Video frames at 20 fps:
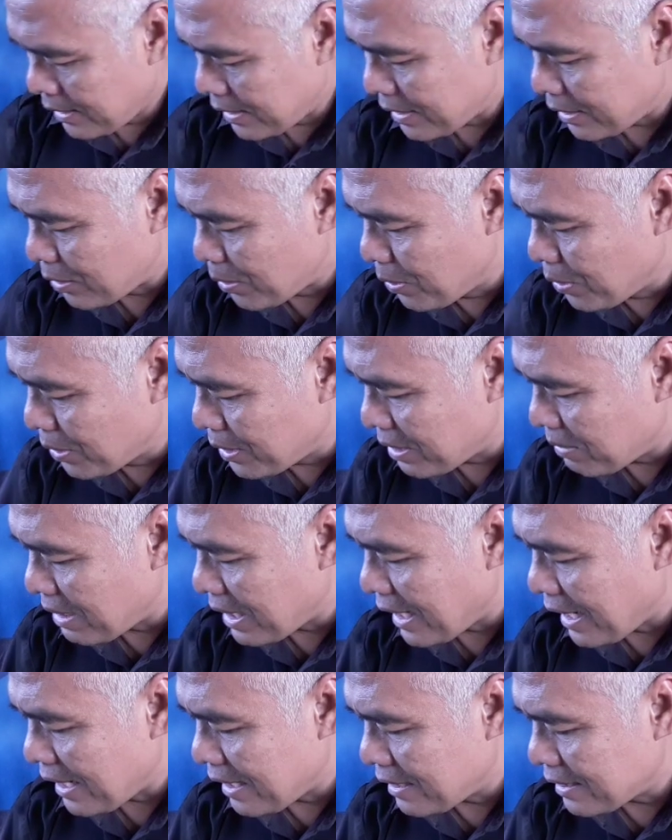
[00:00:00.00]
Ditunggu di
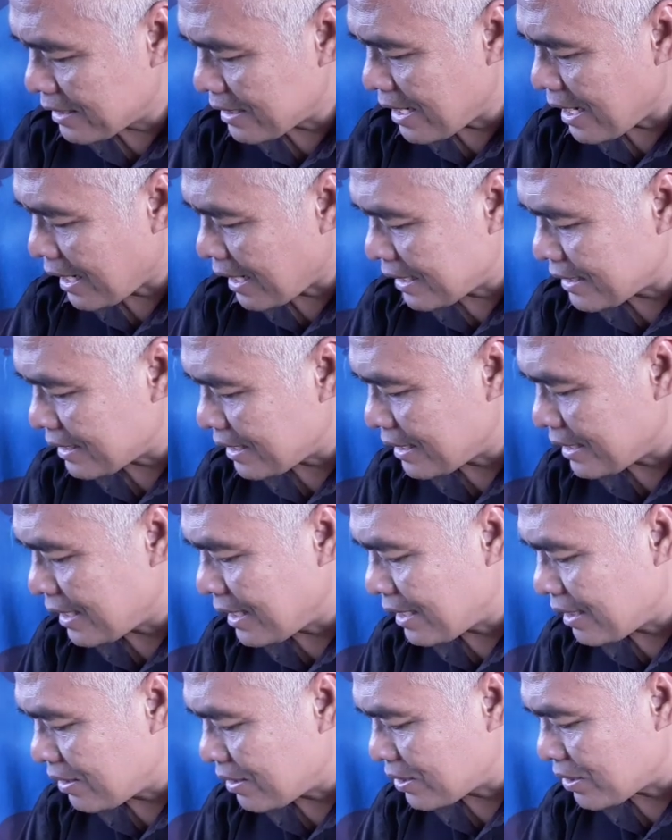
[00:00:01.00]
WA, silahkan
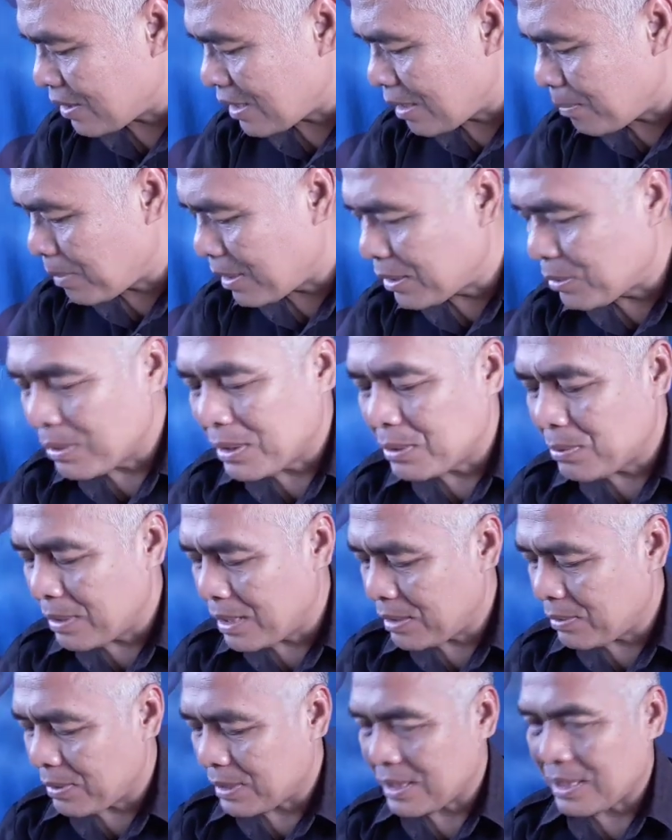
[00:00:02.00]
chatting
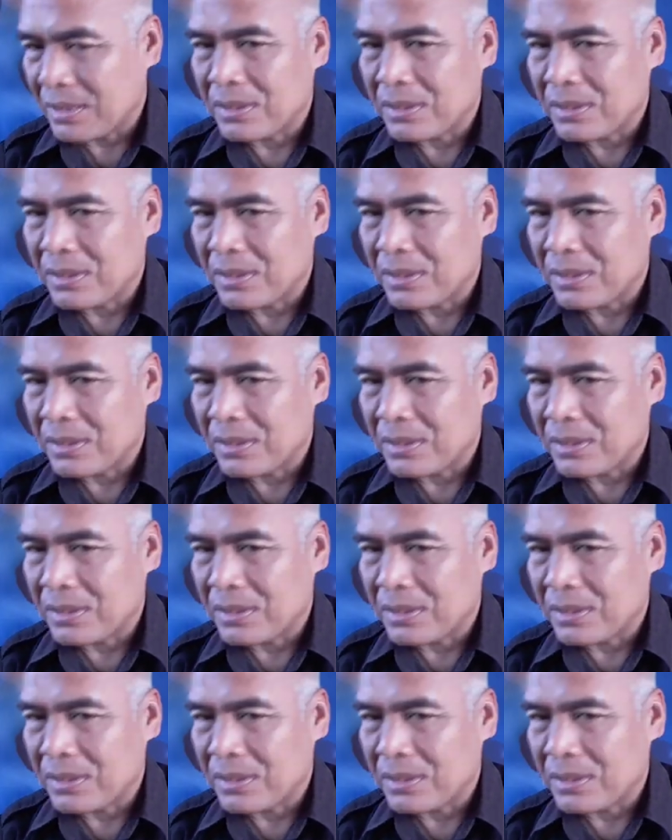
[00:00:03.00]
0822